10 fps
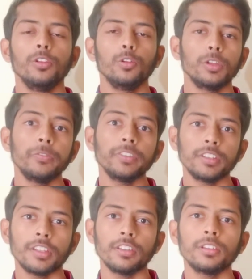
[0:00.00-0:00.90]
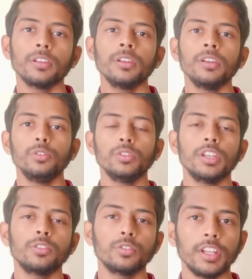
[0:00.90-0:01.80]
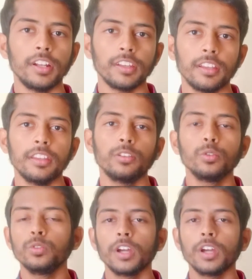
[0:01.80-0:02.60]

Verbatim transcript: नोटिफिकेशन यूज़र्स eh, को सेंड करना शुरू